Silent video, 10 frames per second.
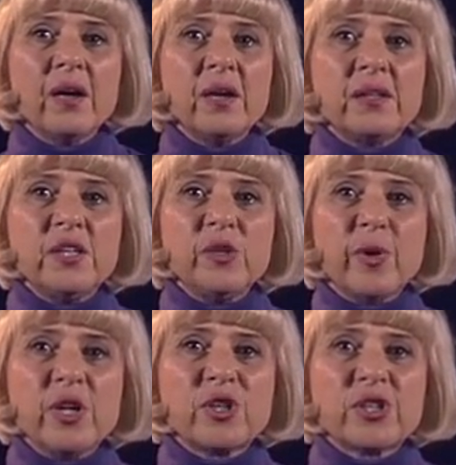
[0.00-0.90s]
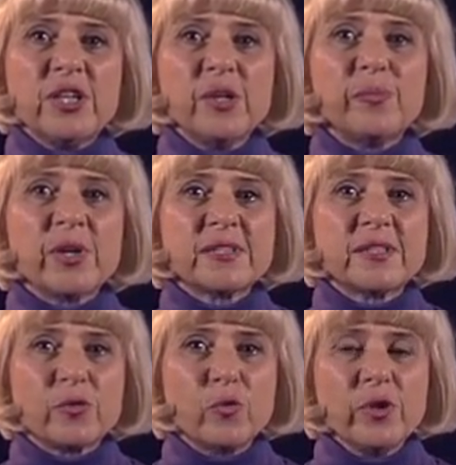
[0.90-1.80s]
это небольшие
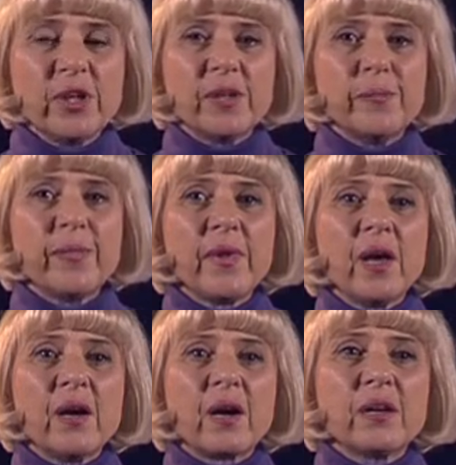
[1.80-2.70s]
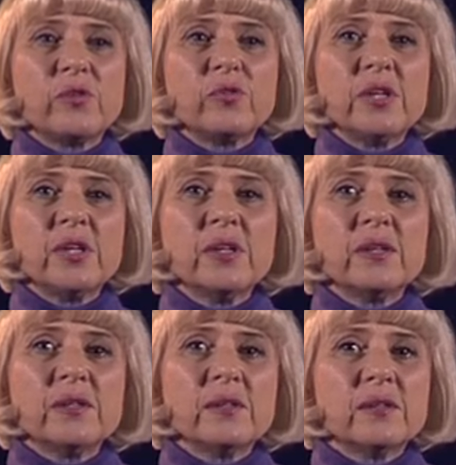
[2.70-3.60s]
постройки, которые
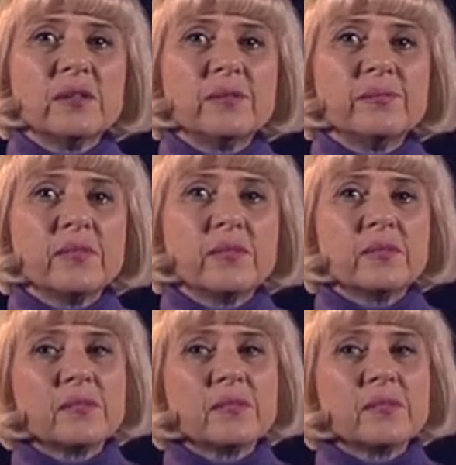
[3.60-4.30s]
эм,